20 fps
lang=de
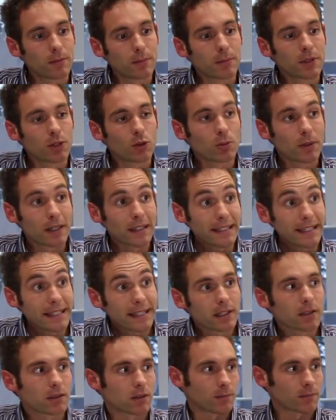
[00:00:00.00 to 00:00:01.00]
mir
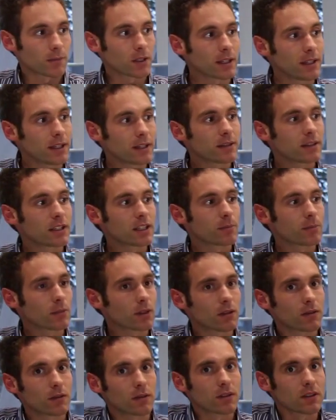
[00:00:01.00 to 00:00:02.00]
überlegt, in
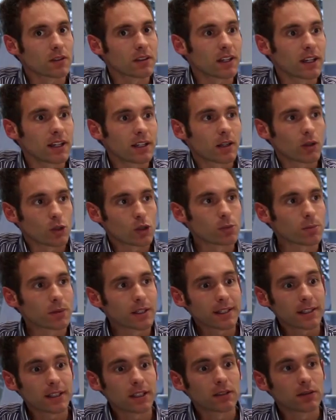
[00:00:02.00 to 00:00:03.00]
dem drei
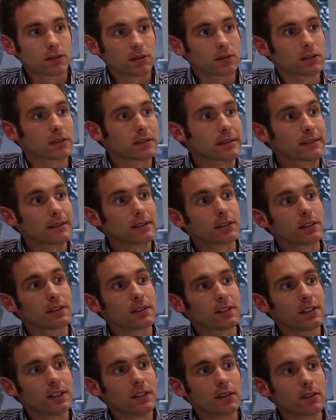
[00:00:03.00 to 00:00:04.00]
Lautsprecher
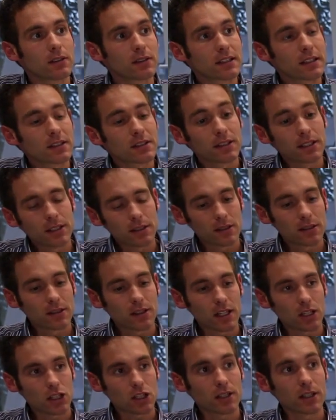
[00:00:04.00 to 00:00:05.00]
die
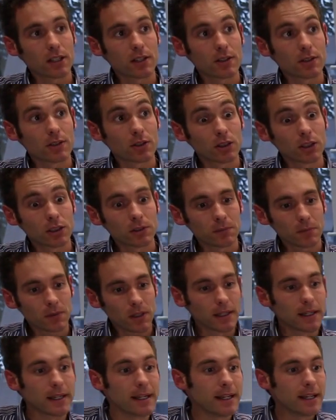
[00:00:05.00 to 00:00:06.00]
Satelliten darstellen sollen,
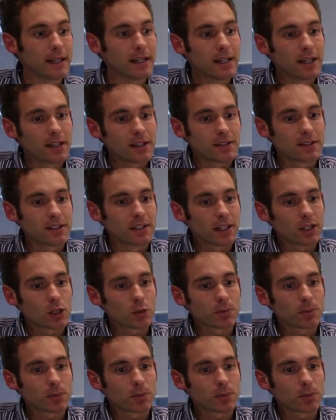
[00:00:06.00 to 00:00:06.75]
die